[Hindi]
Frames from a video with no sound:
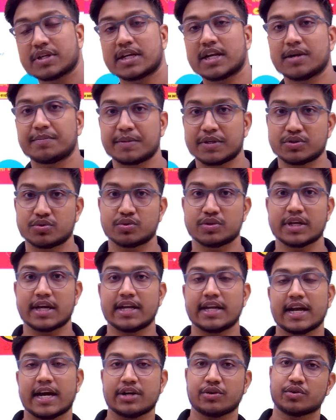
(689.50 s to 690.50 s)
चैनल पर जुड़
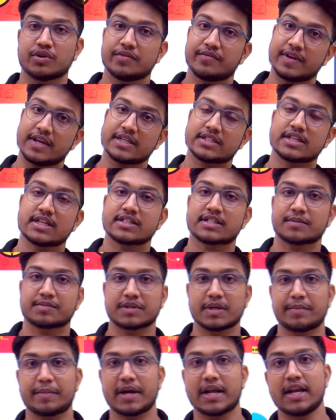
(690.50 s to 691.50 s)
जाइए यहाँ नोटिफिकेशन
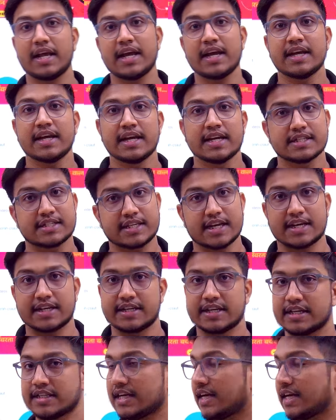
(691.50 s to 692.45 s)
सबसे पहले शेयर किए